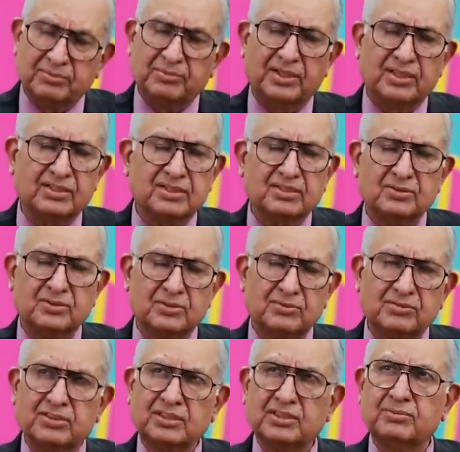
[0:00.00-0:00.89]
के बाद
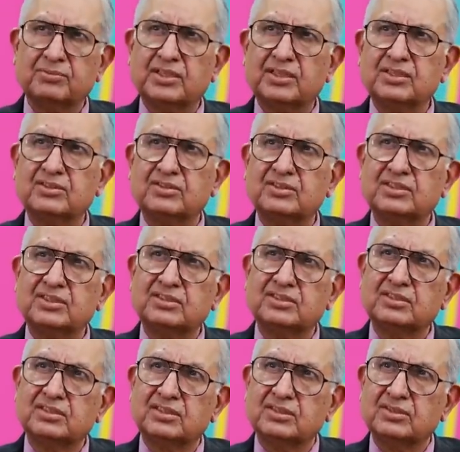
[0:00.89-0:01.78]
कोविड के बाद और ये
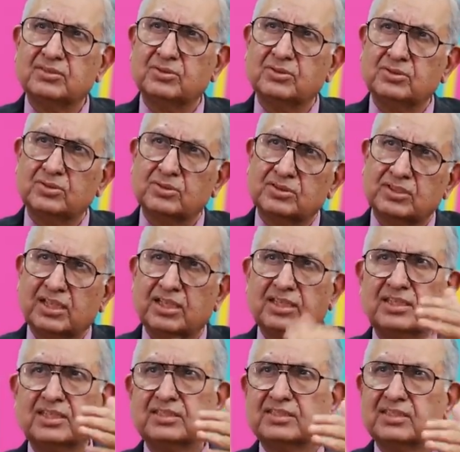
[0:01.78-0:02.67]
दो दो
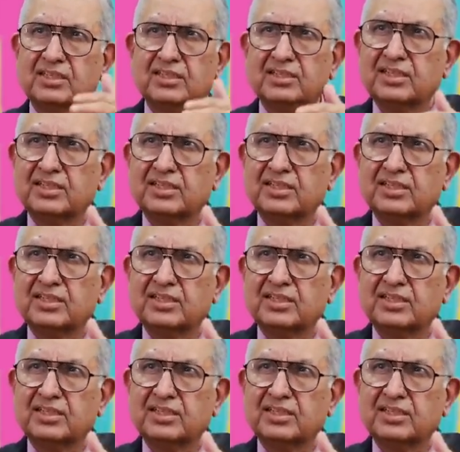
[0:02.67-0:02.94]
साल तक चल